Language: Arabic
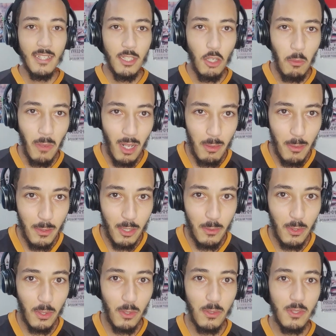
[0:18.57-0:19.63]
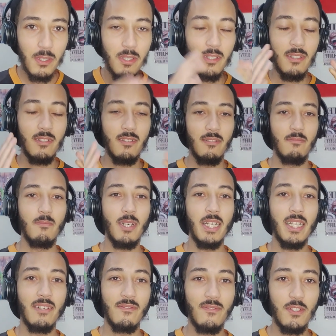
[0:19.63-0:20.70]
يو مرحبا بكم اخوت
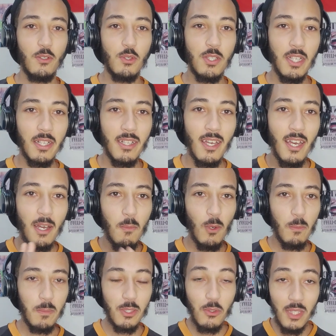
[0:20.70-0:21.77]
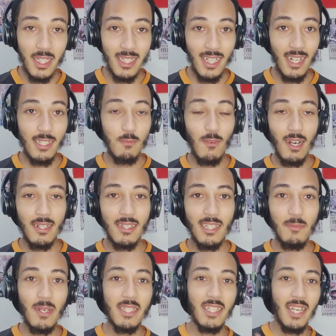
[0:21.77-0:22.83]
معنا فيديو جديد المهم بدون اطاله
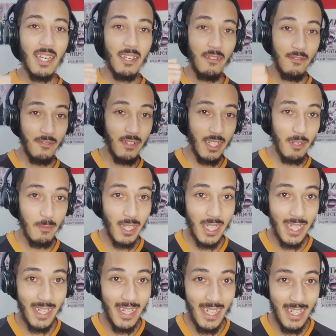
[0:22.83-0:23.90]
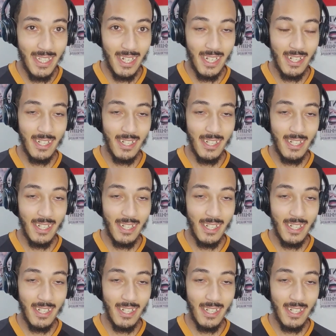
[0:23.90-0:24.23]
مقدمات فيرا ملي كان لحداك